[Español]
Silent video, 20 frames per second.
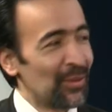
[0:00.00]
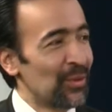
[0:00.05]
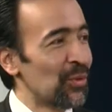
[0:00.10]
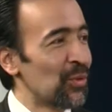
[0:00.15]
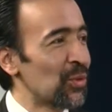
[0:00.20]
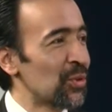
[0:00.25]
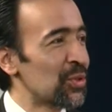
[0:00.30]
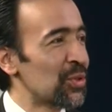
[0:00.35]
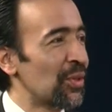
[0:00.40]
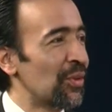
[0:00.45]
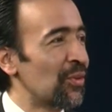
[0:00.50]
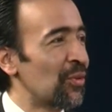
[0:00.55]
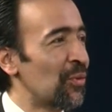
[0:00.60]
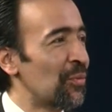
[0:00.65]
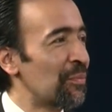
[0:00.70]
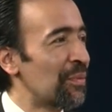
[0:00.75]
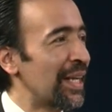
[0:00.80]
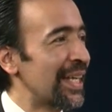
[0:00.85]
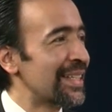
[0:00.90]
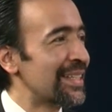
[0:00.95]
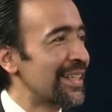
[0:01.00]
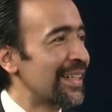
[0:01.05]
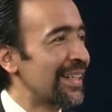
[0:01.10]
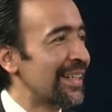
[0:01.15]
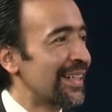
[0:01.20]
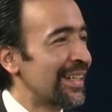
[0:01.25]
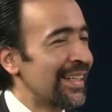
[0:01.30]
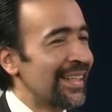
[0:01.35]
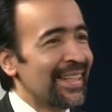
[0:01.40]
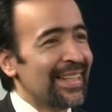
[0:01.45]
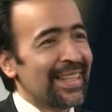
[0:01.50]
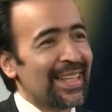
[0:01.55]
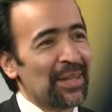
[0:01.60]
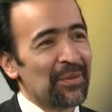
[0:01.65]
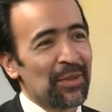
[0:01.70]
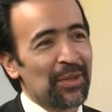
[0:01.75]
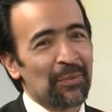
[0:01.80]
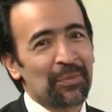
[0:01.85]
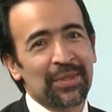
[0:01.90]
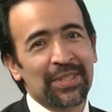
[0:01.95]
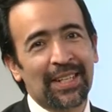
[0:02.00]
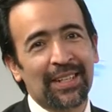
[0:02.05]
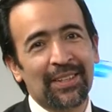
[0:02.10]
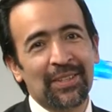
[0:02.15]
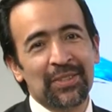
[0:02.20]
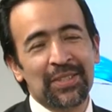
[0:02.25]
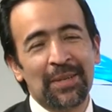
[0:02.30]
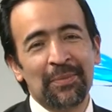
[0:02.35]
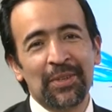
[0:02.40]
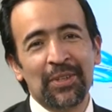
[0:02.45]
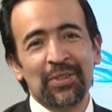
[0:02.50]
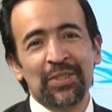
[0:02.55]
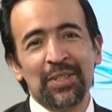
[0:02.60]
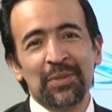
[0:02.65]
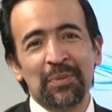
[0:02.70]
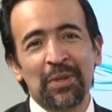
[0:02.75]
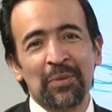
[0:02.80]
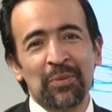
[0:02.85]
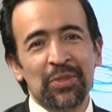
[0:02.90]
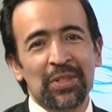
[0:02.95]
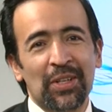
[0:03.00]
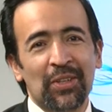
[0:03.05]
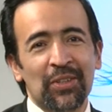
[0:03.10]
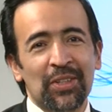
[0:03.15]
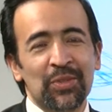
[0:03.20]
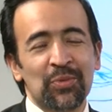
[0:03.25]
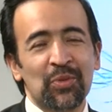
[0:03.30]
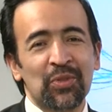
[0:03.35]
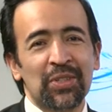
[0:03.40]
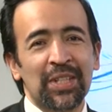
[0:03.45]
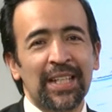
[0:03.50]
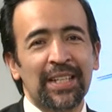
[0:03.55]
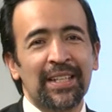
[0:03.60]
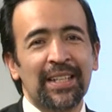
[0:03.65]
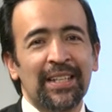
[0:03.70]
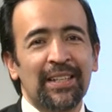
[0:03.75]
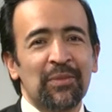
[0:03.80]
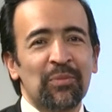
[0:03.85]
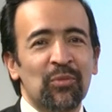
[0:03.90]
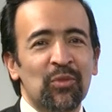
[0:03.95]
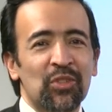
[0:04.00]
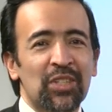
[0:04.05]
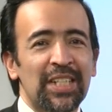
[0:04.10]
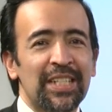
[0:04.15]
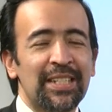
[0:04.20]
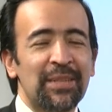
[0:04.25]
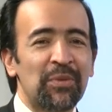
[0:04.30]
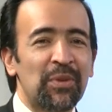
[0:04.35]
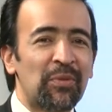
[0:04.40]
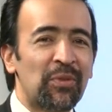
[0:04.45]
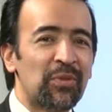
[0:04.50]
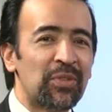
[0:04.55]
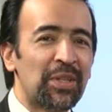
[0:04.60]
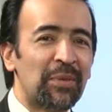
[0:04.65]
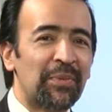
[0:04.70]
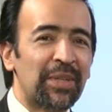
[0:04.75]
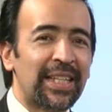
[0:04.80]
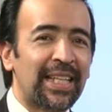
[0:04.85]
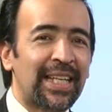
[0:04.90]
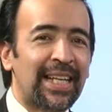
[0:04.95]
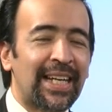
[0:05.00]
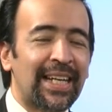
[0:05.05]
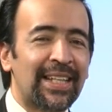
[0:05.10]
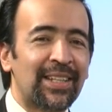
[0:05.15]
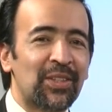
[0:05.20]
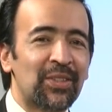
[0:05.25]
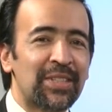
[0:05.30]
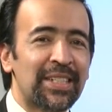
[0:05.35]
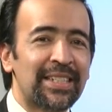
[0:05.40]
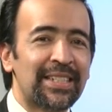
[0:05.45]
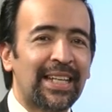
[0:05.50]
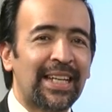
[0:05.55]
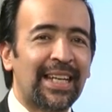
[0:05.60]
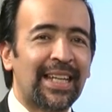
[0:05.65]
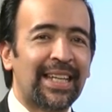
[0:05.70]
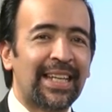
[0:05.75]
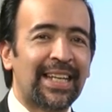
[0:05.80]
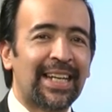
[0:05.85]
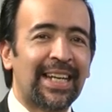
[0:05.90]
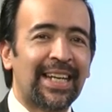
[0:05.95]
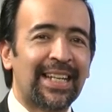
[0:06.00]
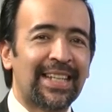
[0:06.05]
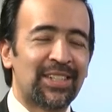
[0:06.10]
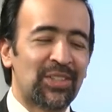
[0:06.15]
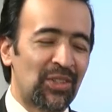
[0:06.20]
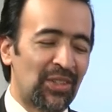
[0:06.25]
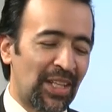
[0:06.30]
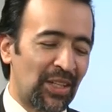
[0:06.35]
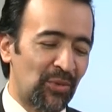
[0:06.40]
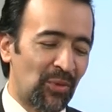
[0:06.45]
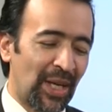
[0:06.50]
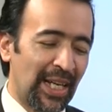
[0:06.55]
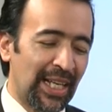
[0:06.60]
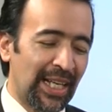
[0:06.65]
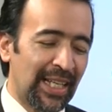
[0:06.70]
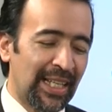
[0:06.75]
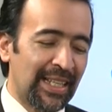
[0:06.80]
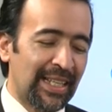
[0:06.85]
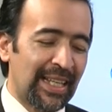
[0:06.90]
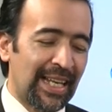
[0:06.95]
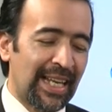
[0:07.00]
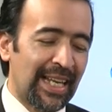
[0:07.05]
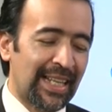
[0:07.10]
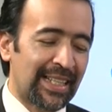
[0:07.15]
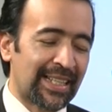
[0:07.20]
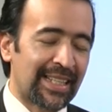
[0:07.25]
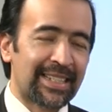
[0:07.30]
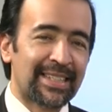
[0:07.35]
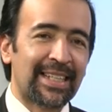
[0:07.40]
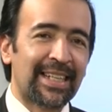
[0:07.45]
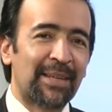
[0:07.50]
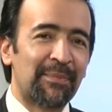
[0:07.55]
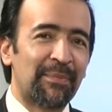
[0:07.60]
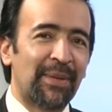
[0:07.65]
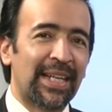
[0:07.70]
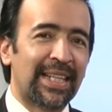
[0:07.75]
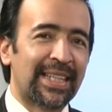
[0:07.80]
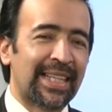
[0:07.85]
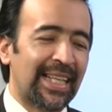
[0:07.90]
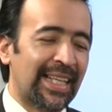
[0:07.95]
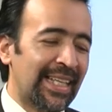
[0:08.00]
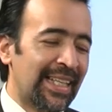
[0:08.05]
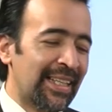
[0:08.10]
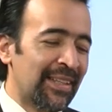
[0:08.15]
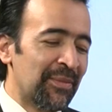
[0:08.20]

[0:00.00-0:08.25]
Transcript: un gusto, un placer. Y bueno, pues queridos amigos, esperemos que lo disfruten muchísimo y vamos a platicar entonces de la declaración anual en la tercera parte.